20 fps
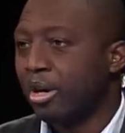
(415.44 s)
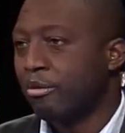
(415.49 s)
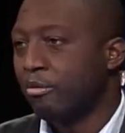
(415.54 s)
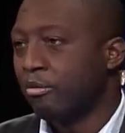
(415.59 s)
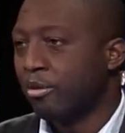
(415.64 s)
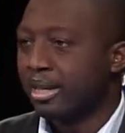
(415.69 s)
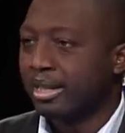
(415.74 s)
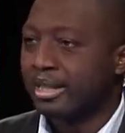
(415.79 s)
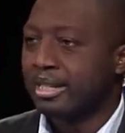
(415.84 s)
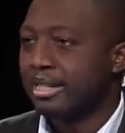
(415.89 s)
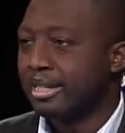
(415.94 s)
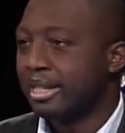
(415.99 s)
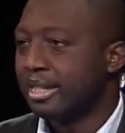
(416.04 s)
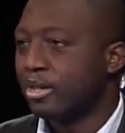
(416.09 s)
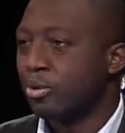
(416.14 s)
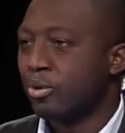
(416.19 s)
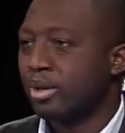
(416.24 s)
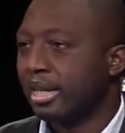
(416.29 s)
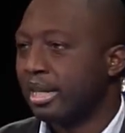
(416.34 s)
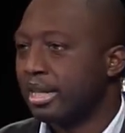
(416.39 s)
avoir des
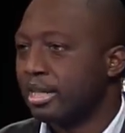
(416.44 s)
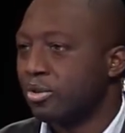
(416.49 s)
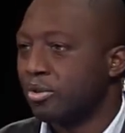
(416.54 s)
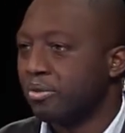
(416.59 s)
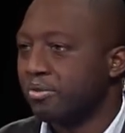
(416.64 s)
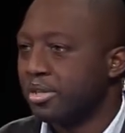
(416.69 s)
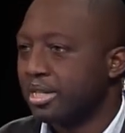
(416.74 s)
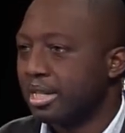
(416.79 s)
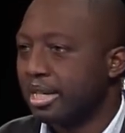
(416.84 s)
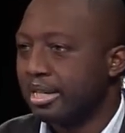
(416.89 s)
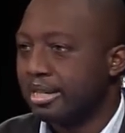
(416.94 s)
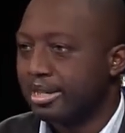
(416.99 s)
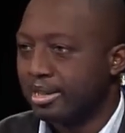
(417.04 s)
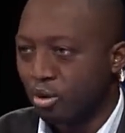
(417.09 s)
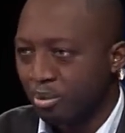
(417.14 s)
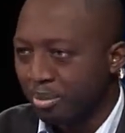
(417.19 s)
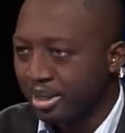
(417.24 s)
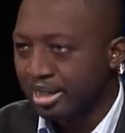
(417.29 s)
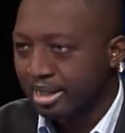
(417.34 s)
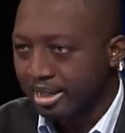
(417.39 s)
exonérations fiscales, c'est
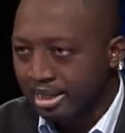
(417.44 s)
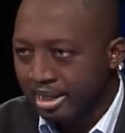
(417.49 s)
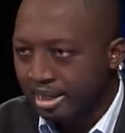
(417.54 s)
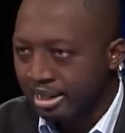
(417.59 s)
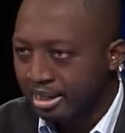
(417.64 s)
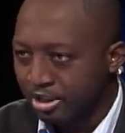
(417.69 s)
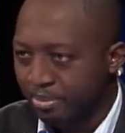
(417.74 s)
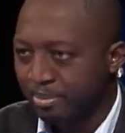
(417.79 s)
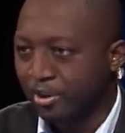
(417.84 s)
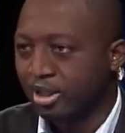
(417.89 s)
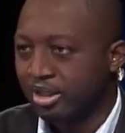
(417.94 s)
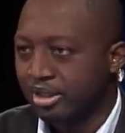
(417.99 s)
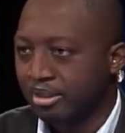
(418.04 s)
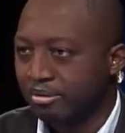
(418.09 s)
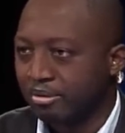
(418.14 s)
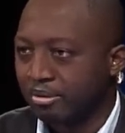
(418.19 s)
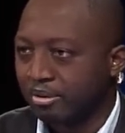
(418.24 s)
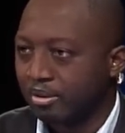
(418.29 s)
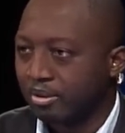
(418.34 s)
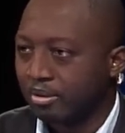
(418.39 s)
le mécénat
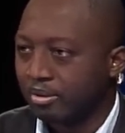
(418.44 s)
sportif.